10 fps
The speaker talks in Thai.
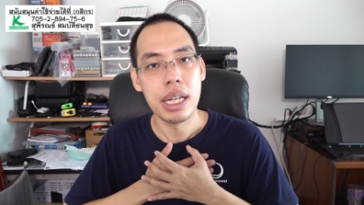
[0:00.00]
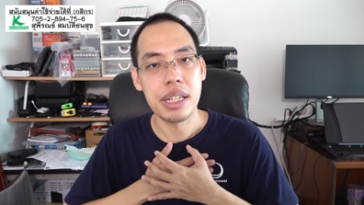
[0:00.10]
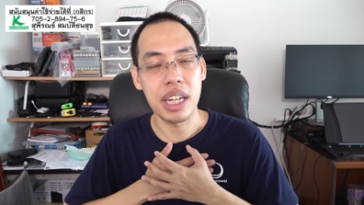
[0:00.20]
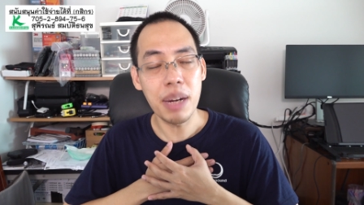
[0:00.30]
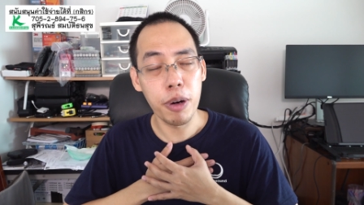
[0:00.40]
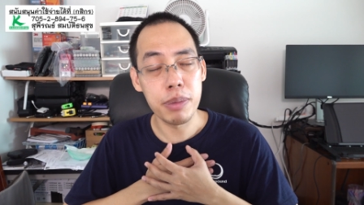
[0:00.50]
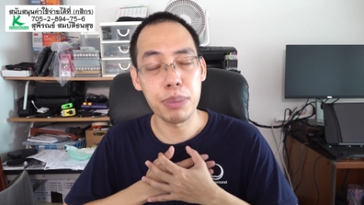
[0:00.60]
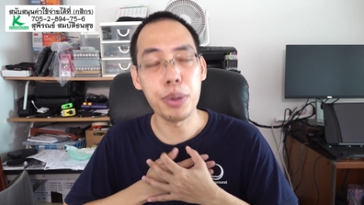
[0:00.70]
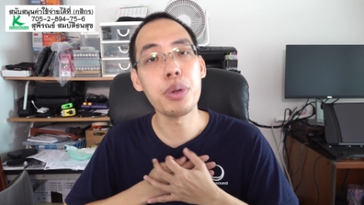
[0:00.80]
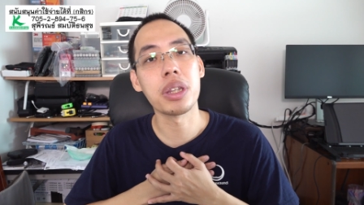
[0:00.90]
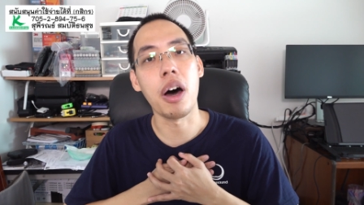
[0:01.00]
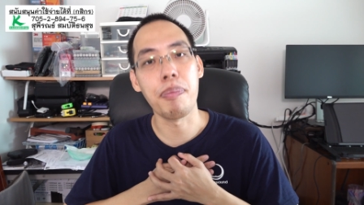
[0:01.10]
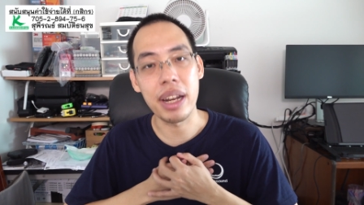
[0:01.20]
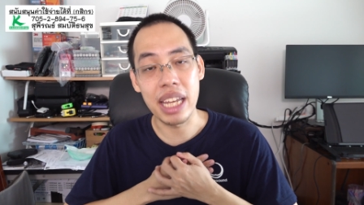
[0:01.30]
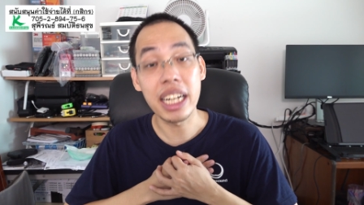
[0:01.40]
สิ่งที่ผมจะพูดต่อ
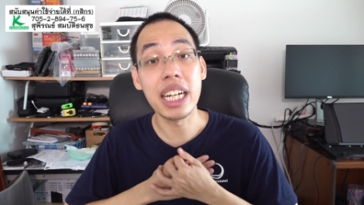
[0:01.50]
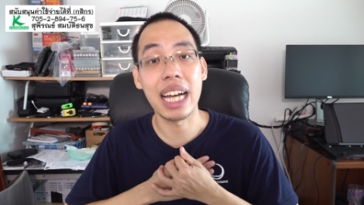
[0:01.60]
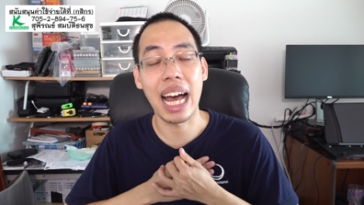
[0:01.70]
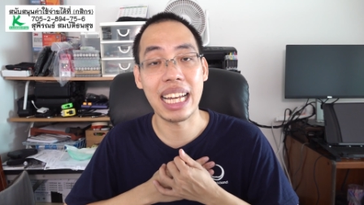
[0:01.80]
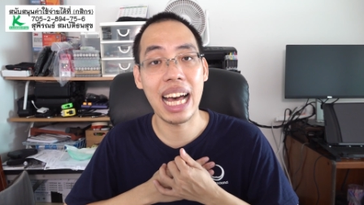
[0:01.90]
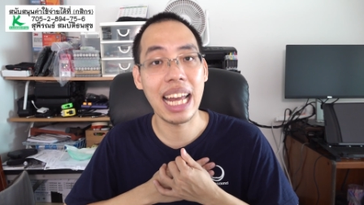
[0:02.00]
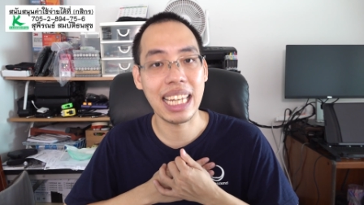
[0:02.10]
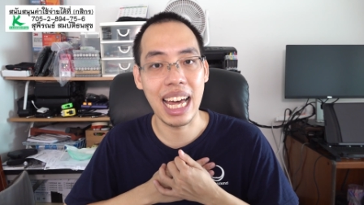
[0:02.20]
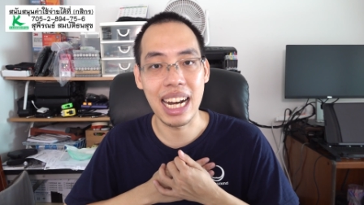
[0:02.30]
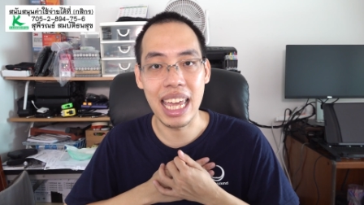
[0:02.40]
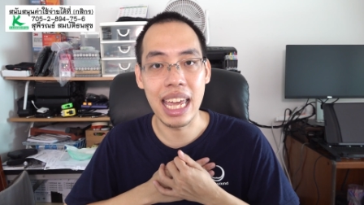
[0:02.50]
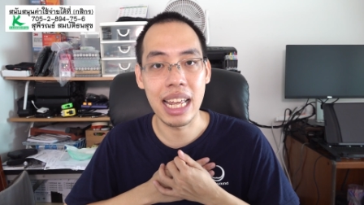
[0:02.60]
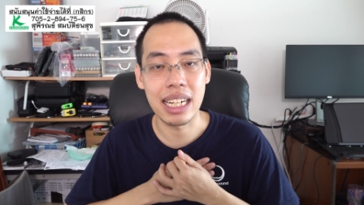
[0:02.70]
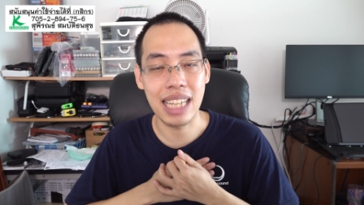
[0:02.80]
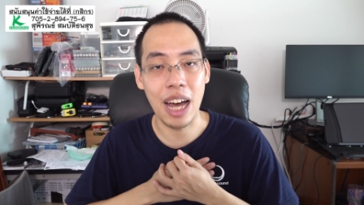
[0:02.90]
ไปนี้คือการคาดคะเน
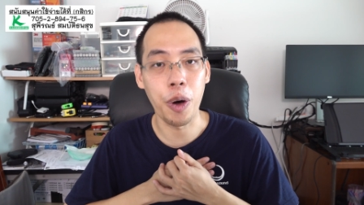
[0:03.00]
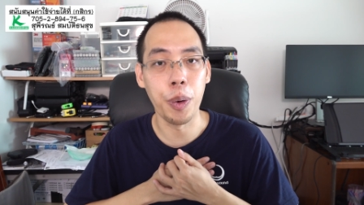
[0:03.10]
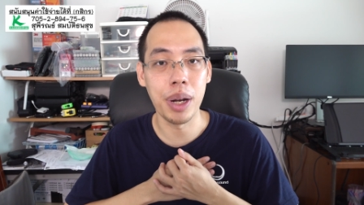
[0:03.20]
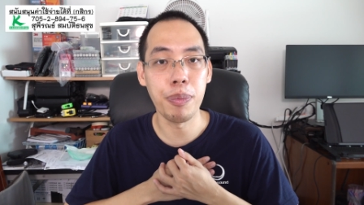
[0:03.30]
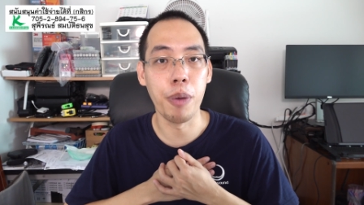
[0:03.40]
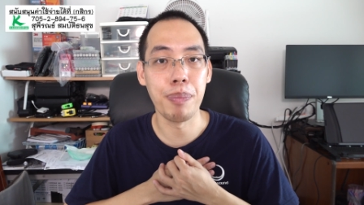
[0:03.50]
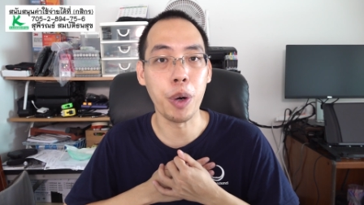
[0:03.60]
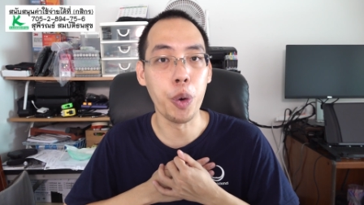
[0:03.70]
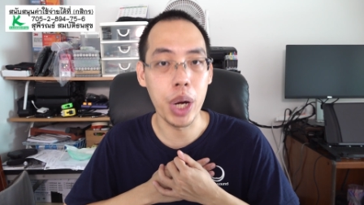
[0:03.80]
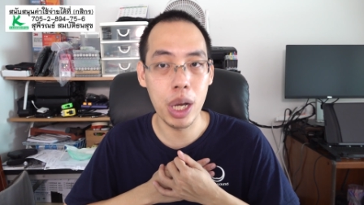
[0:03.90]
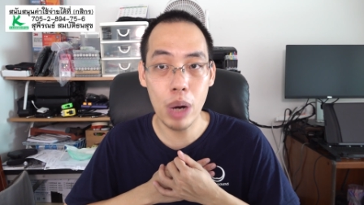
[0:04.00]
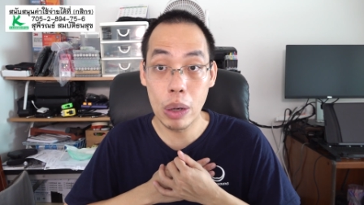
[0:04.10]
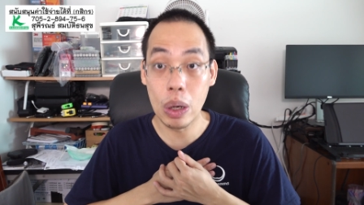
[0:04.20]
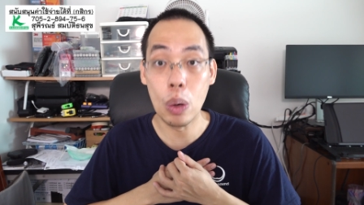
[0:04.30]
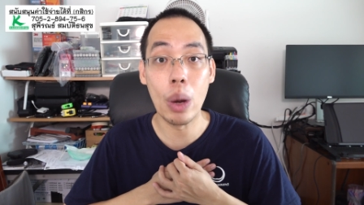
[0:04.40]
จากคนที่ผมไปคุยด้วย
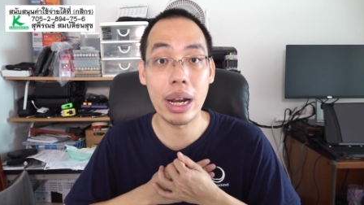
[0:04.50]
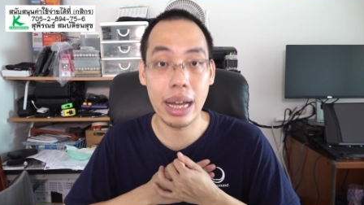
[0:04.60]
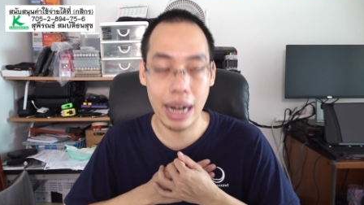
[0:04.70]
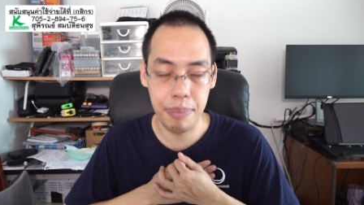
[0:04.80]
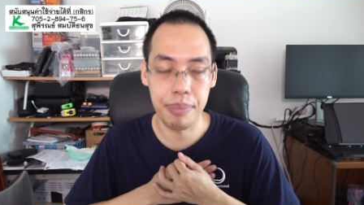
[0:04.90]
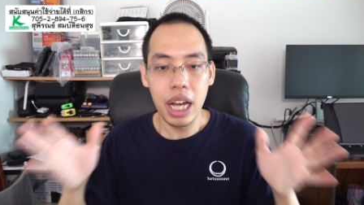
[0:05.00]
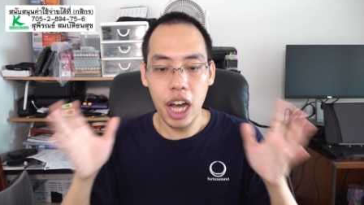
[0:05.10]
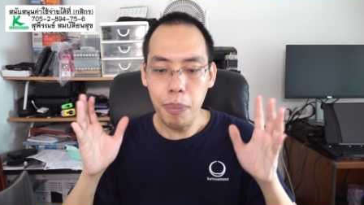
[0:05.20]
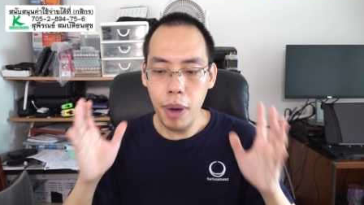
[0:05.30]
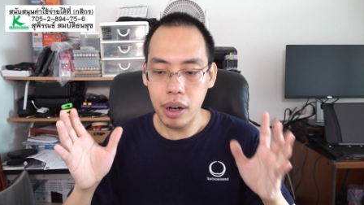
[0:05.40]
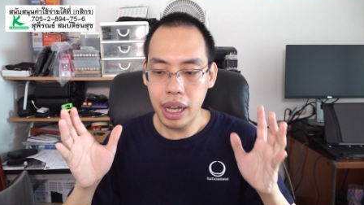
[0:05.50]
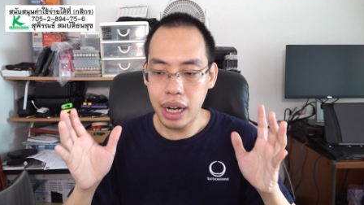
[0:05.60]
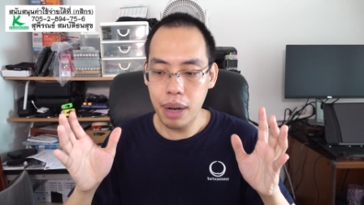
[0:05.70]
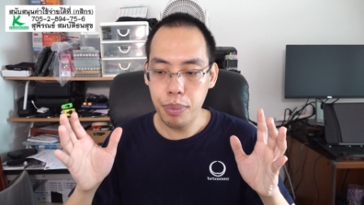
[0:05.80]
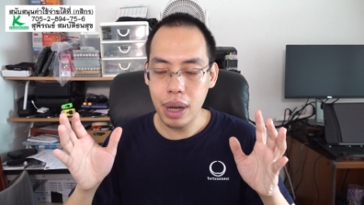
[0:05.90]
ล้วนๆนะครับ เขาบอกเลยค
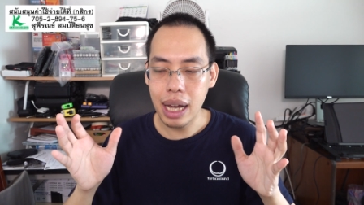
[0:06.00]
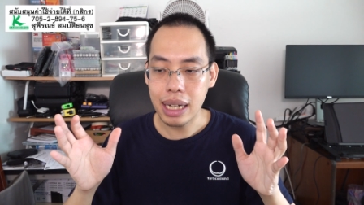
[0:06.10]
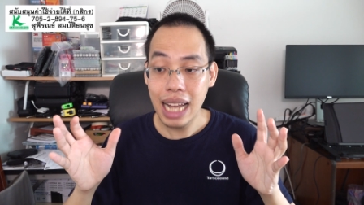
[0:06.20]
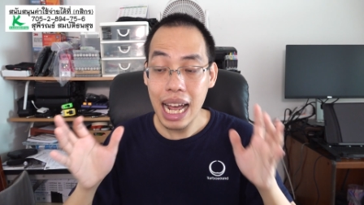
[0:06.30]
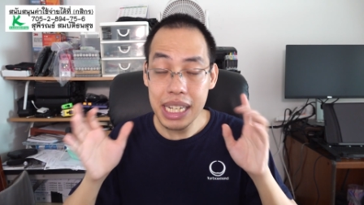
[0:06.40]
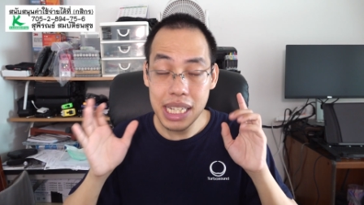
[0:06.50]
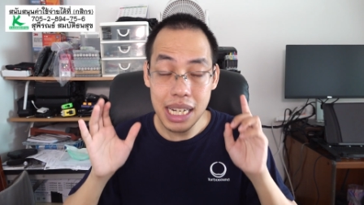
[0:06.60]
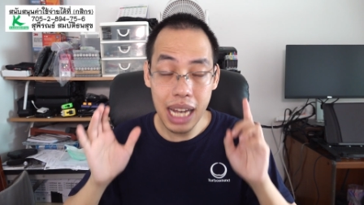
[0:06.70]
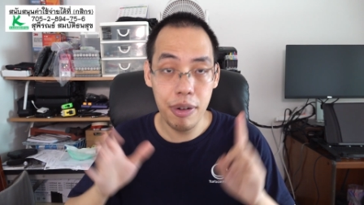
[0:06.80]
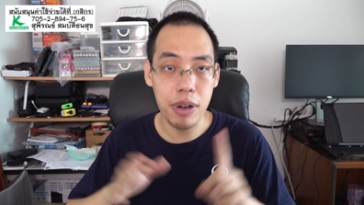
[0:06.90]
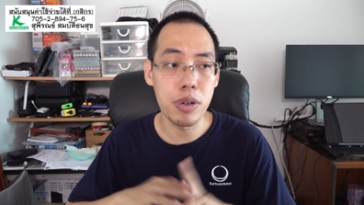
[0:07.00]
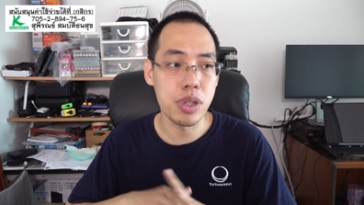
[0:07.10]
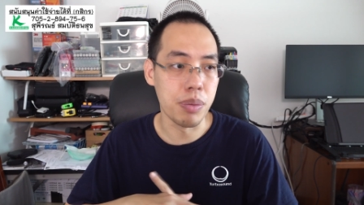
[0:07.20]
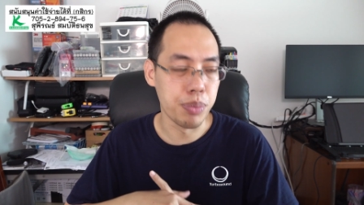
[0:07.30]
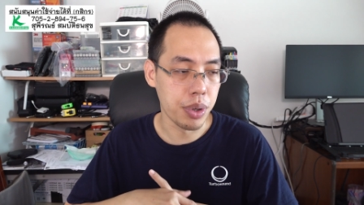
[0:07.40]
รับว่าถ้าซีนาริโอ
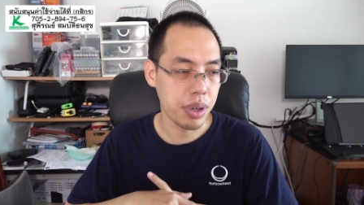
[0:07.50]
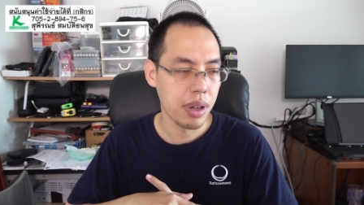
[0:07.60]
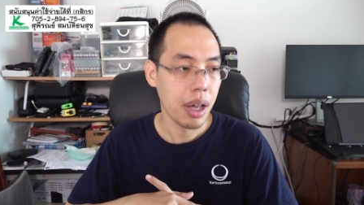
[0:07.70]
สมมุติ